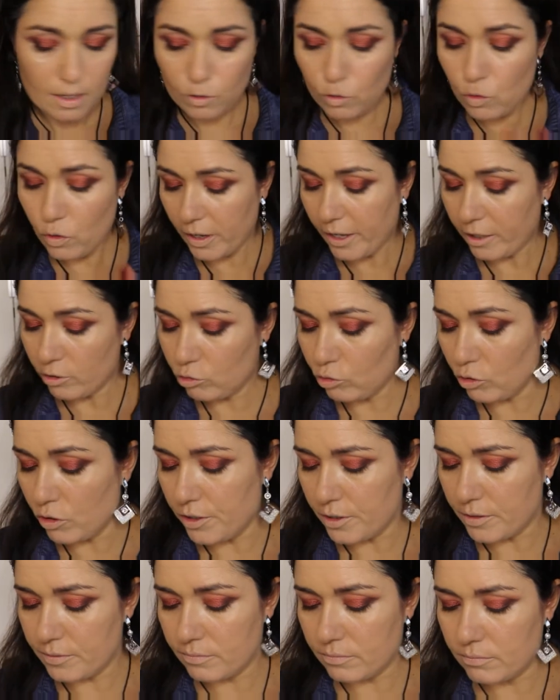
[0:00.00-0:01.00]

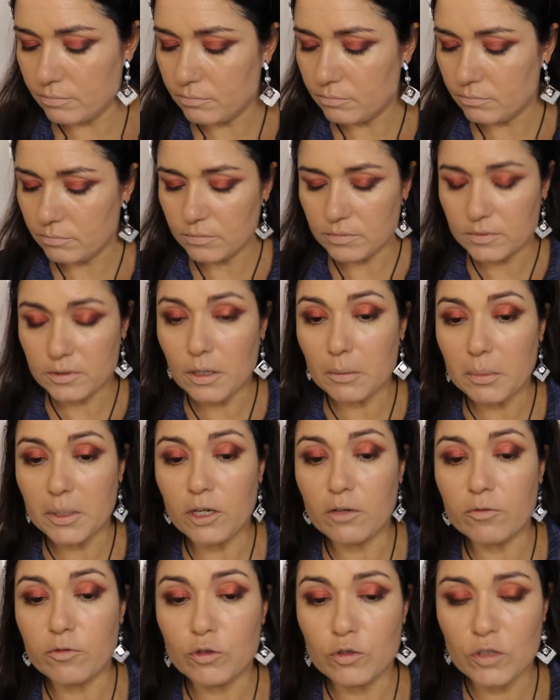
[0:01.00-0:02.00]
Corretor, também
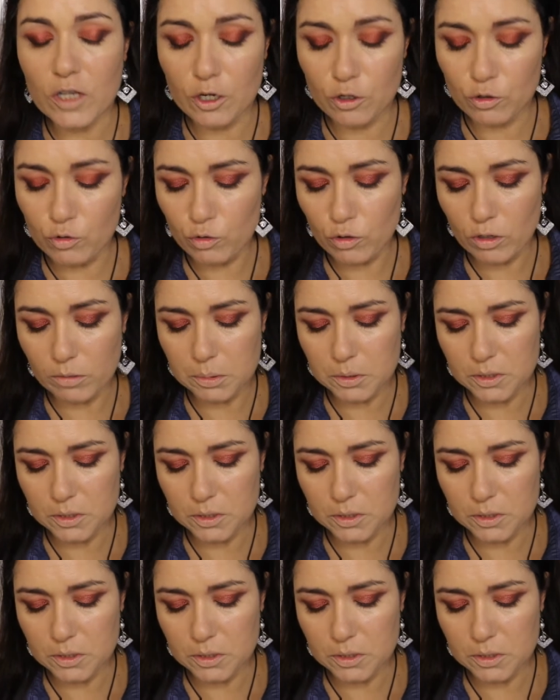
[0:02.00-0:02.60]
não vou usar nenhum novo,